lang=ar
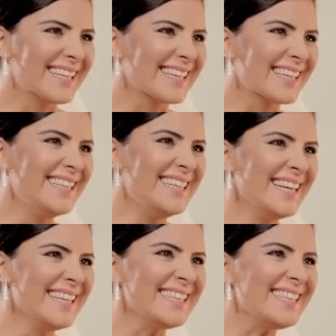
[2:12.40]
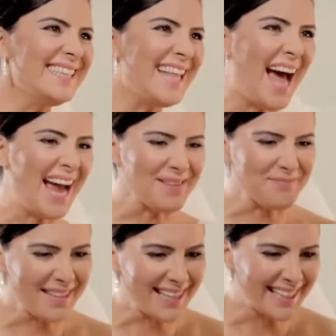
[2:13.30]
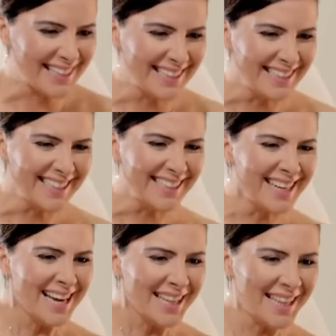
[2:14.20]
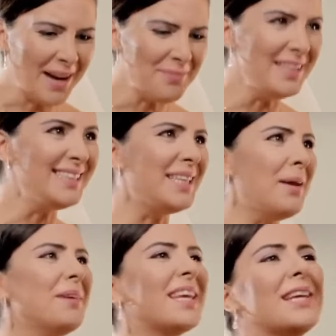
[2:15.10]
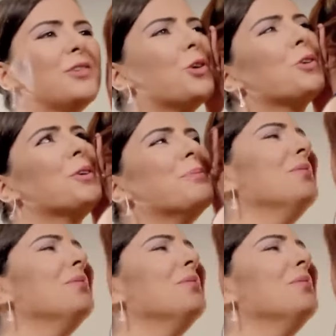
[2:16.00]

بوكي ورد آه نرمين نرمين ألف مبروك